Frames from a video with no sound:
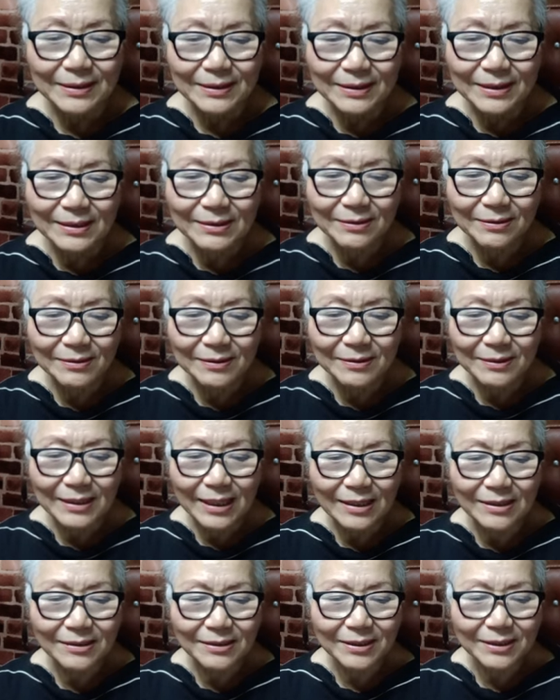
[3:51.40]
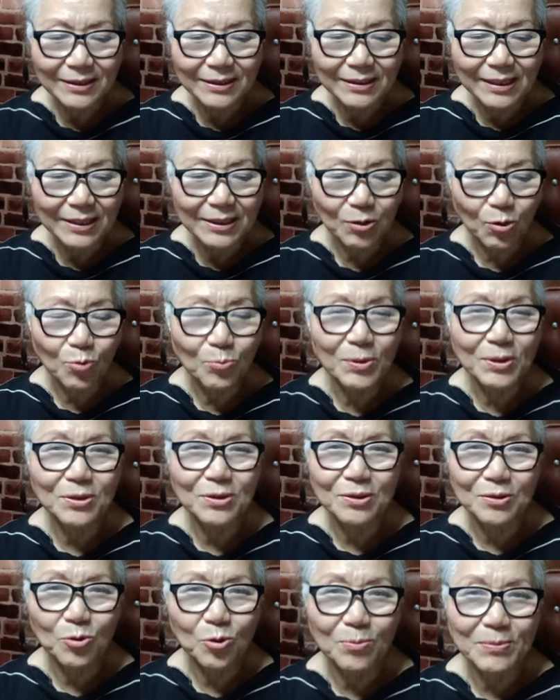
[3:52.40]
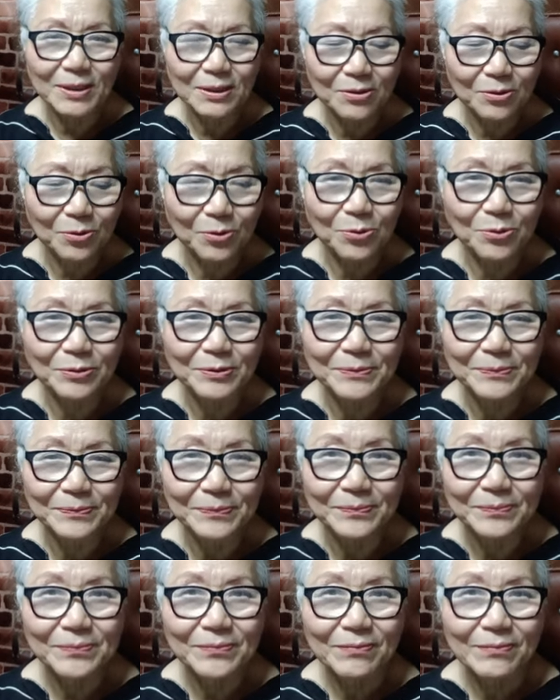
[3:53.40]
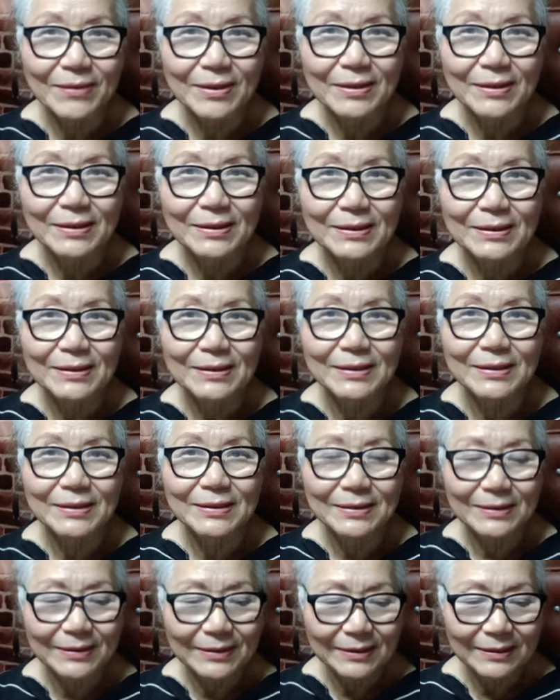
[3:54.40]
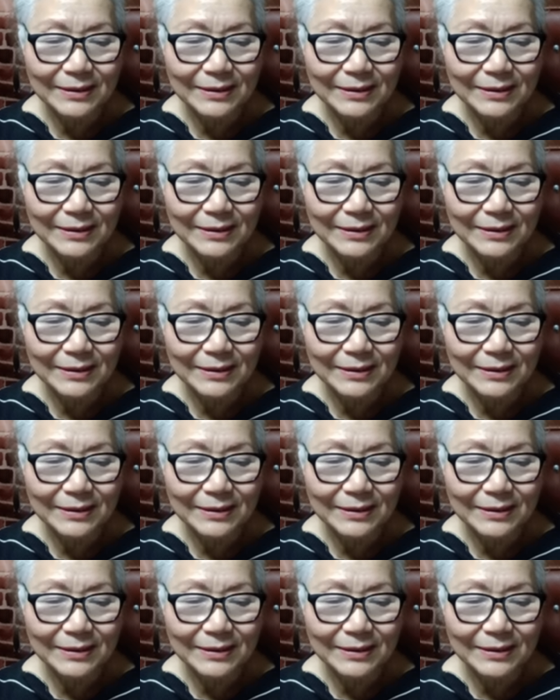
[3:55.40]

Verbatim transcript: 그래서 개인적인 나의 코멘트, 로는 어,